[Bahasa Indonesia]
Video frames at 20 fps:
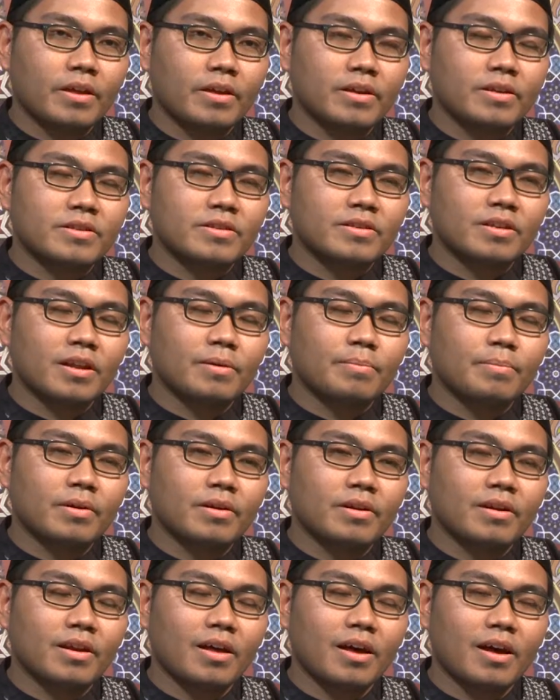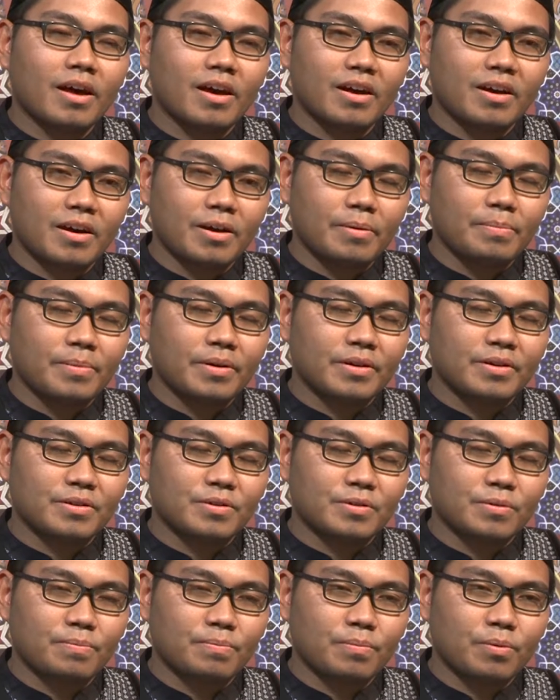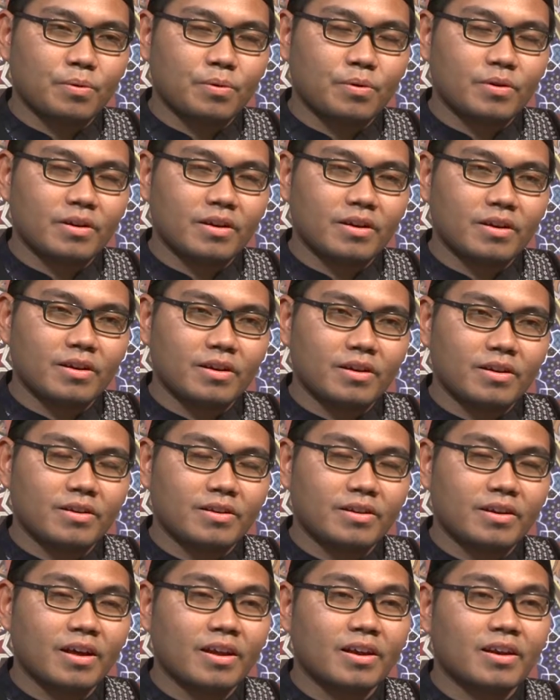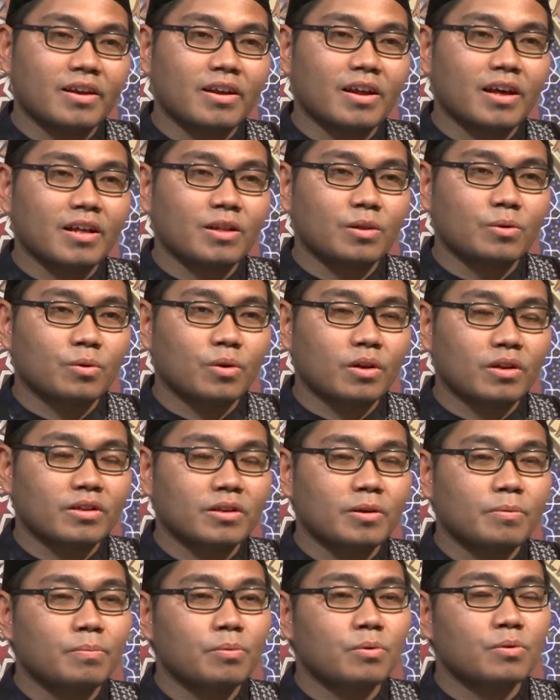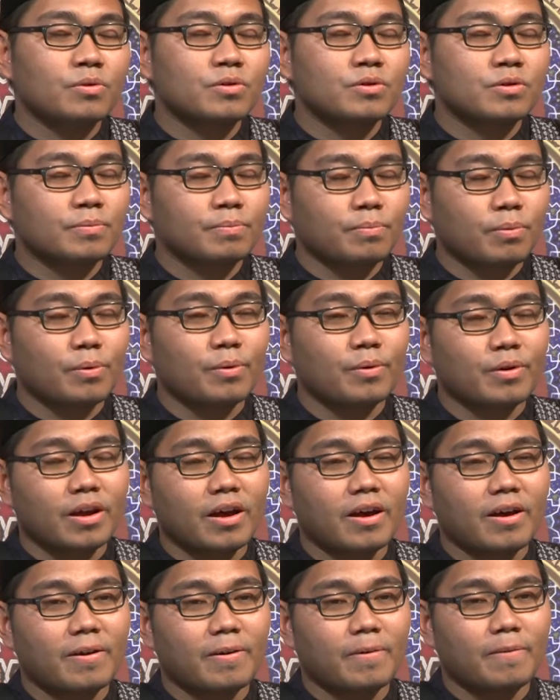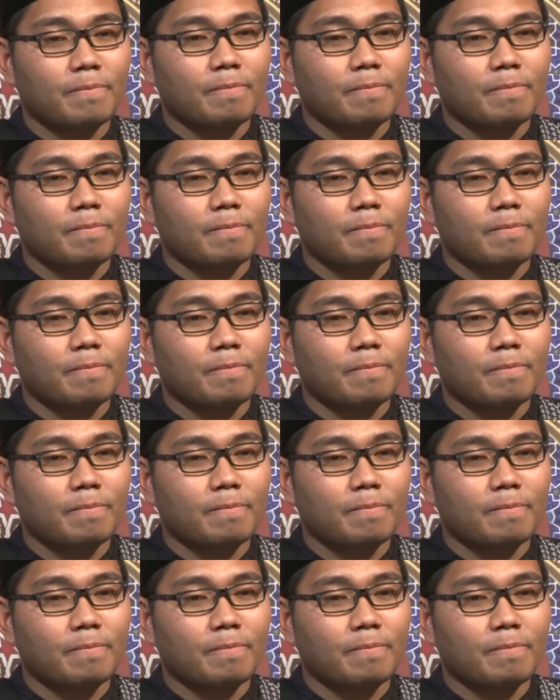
Islam adalah agama yang sempurna dan aturannya pun sempurna.